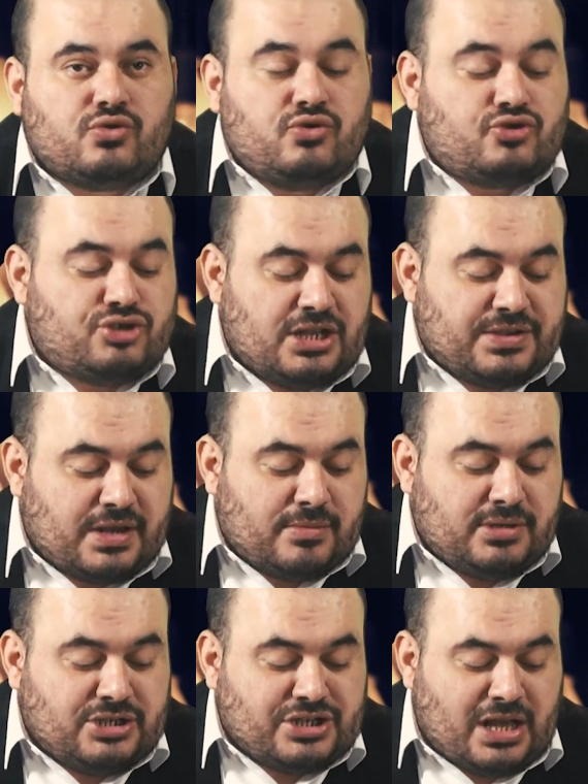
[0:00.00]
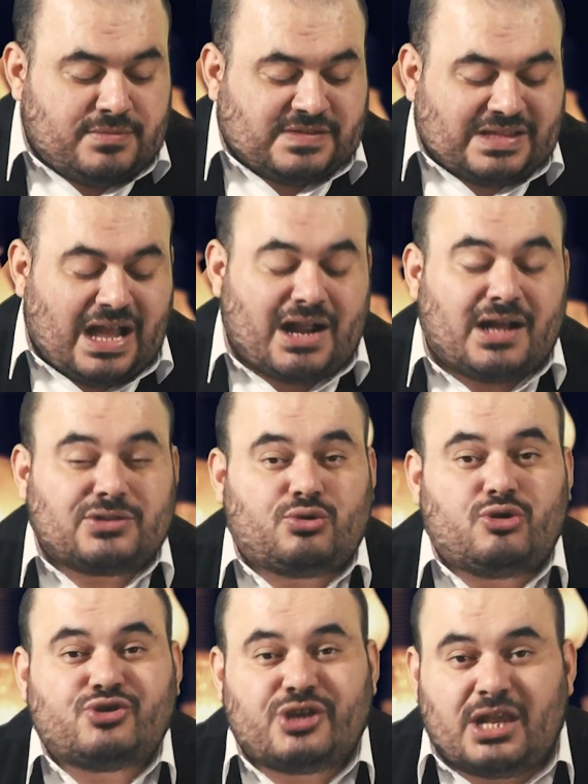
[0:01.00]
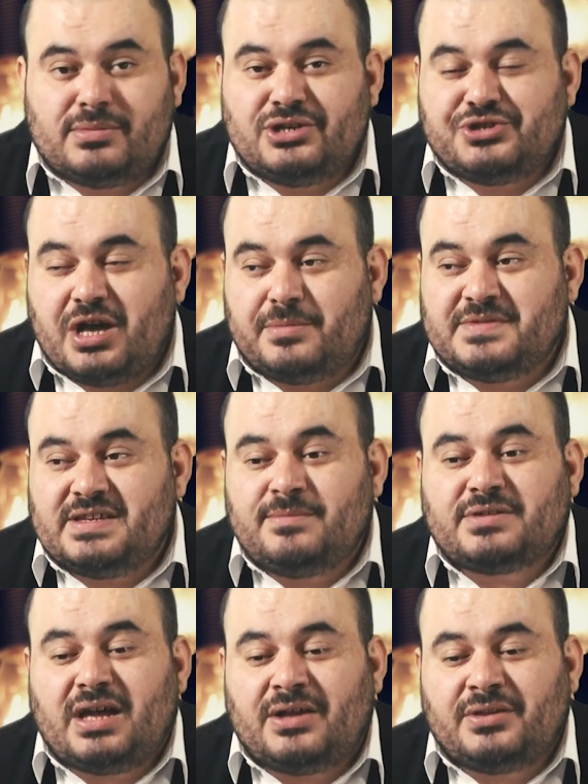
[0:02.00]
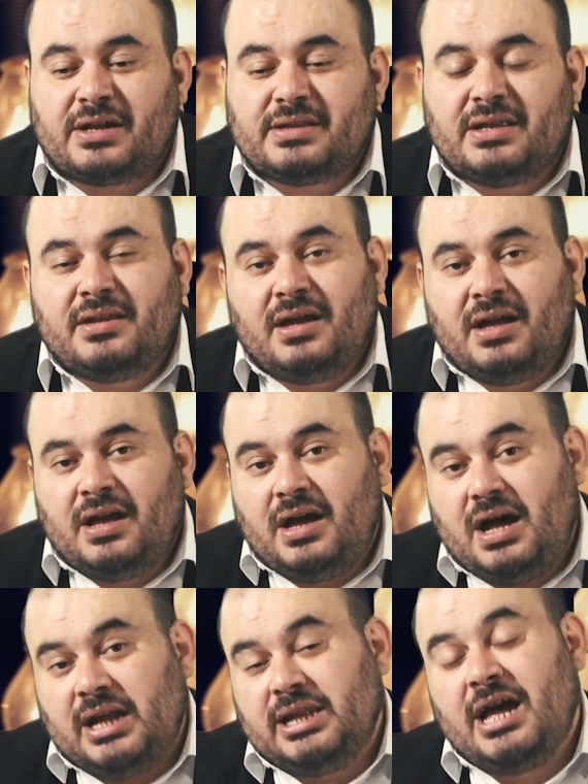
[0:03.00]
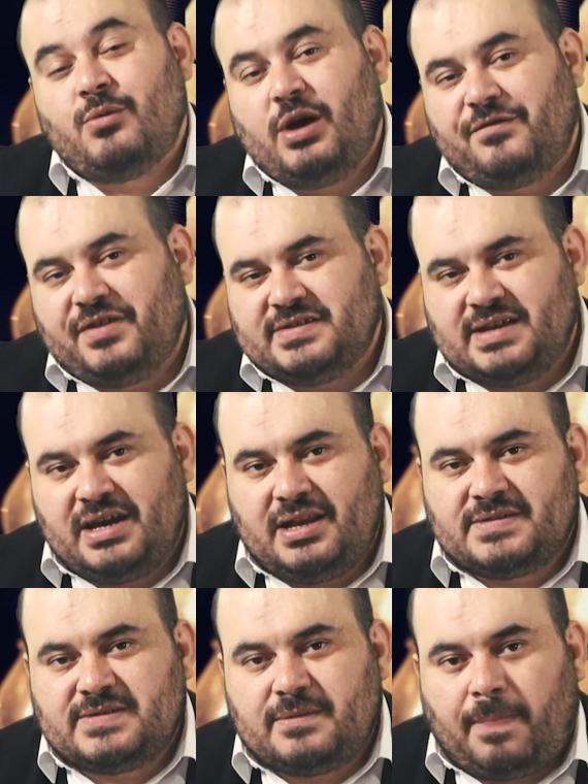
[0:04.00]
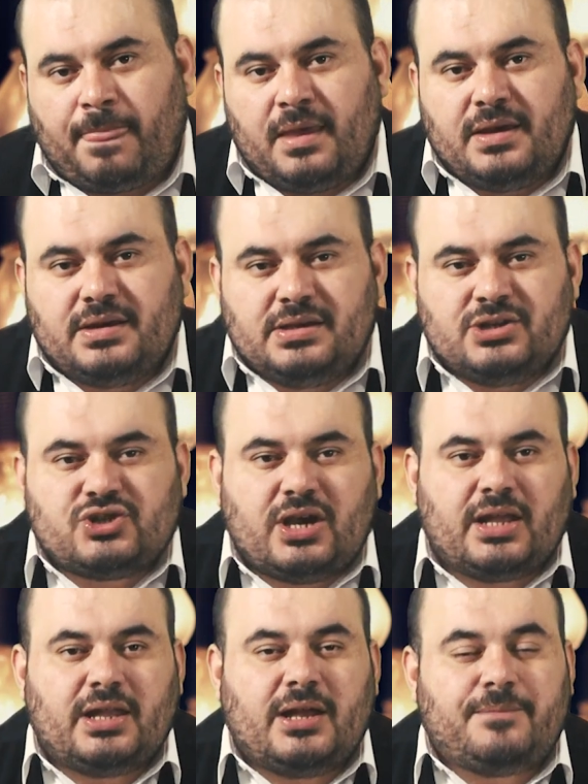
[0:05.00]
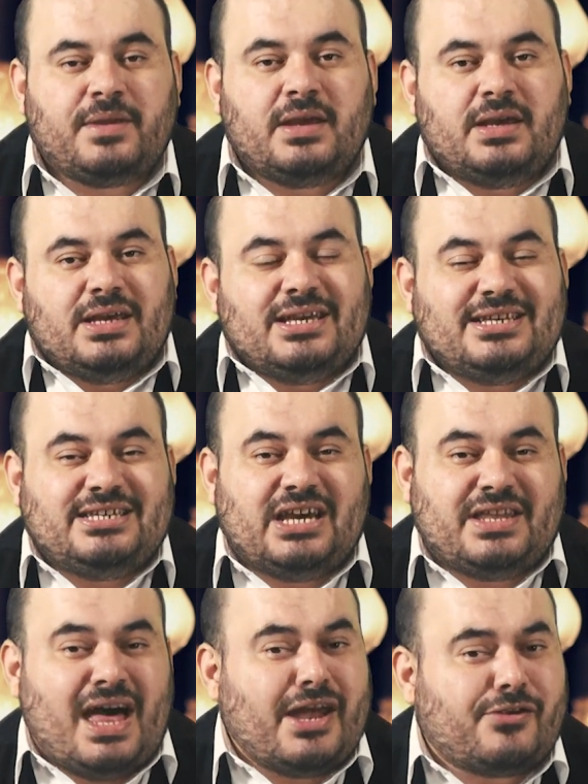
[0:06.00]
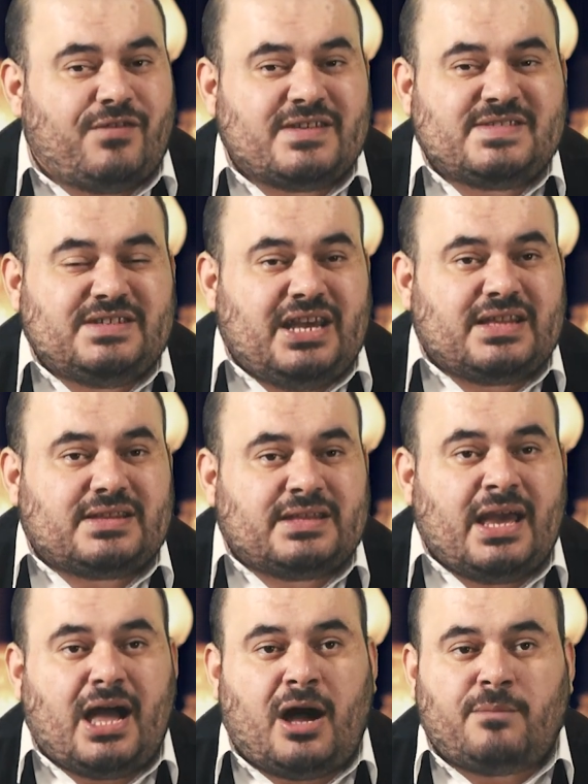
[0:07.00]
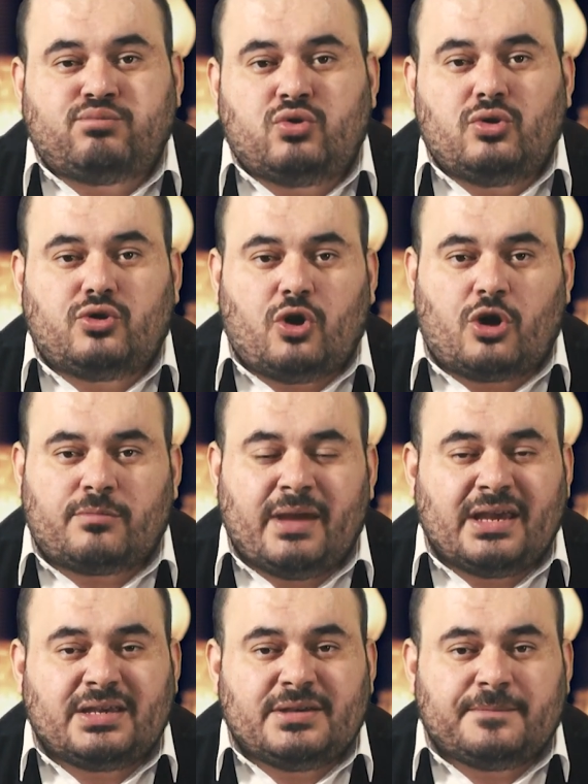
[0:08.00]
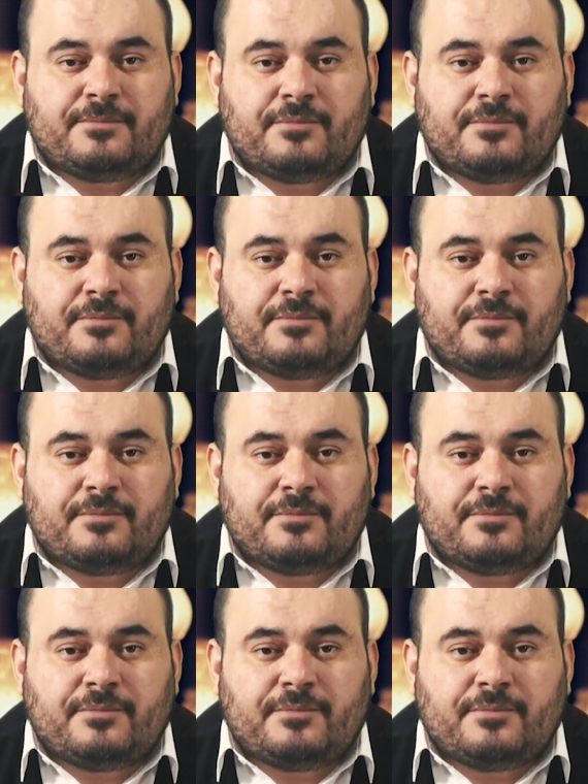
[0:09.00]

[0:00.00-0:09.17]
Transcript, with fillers: güç yetiremeyeceğimiz, takat gösteremeyeceğimiz imtihanlardan Allah muhafaza eylesin. İnşallah yanar vaziyette ampul görmek